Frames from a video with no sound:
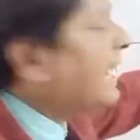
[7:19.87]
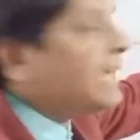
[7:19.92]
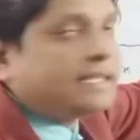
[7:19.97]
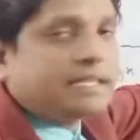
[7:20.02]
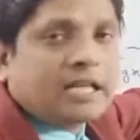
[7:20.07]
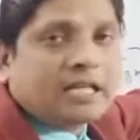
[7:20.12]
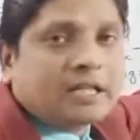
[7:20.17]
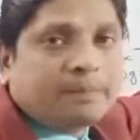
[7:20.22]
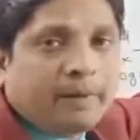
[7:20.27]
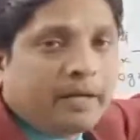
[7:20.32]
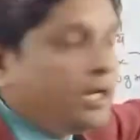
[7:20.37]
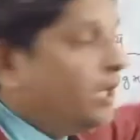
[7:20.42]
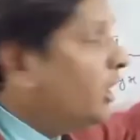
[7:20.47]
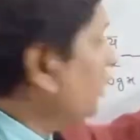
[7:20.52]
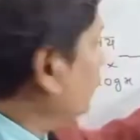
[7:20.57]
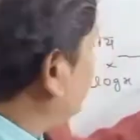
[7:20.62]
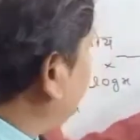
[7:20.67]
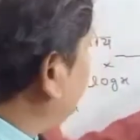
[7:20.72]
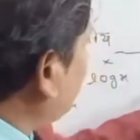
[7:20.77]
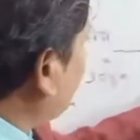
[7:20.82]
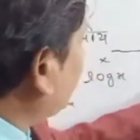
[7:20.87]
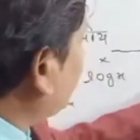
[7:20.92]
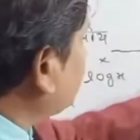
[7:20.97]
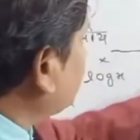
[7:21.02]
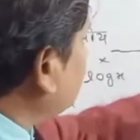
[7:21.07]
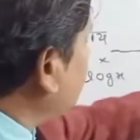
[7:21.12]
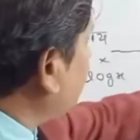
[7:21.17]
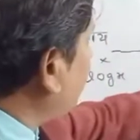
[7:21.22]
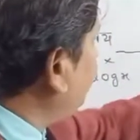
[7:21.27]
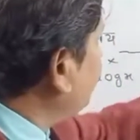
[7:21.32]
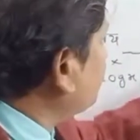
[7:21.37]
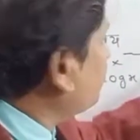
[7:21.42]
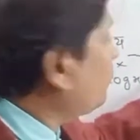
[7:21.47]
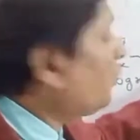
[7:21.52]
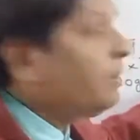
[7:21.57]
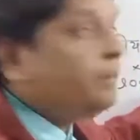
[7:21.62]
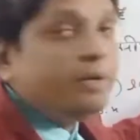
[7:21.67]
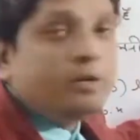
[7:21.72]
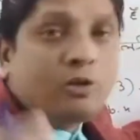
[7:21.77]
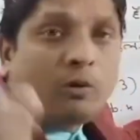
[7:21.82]
एक्स अक्ष पर तो एक और तीन के बीच
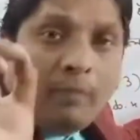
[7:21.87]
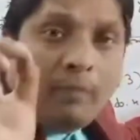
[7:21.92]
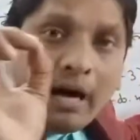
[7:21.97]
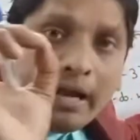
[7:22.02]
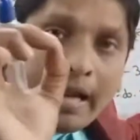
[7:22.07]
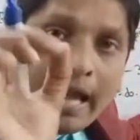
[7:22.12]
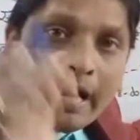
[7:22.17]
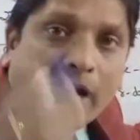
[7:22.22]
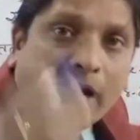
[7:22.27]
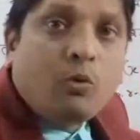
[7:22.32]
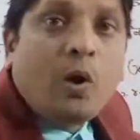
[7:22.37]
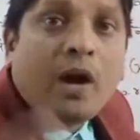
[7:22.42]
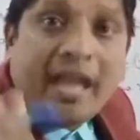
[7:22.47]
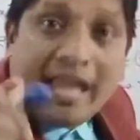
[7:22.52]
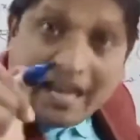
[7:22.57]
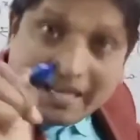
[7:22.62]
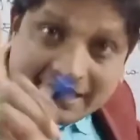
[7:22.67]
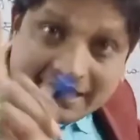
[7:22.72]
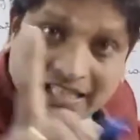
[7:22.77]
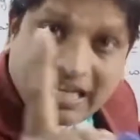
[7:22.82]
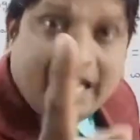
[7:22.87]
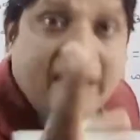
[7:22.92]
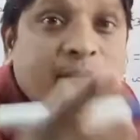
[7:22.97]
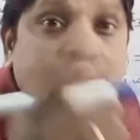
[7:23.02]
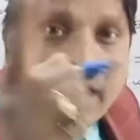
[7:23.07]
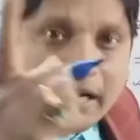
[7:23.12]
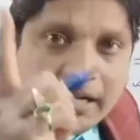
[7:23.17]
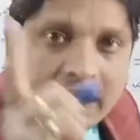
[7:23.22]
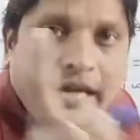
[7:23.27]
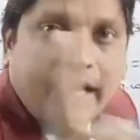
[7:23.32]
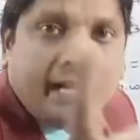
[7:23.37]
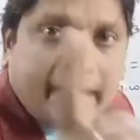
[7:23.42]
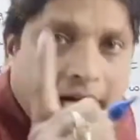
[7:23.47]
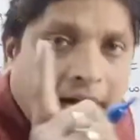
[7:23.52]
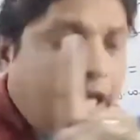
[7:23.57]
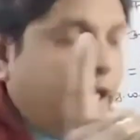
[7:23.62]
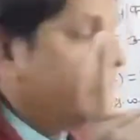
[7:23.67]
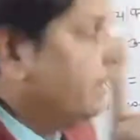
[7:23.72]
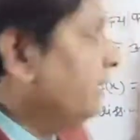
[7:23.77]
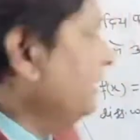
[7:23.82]
कोई भी जो मान आएगा वो एक्स का ही मान
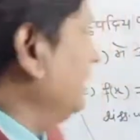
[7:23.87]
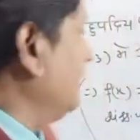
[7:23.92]
आएगा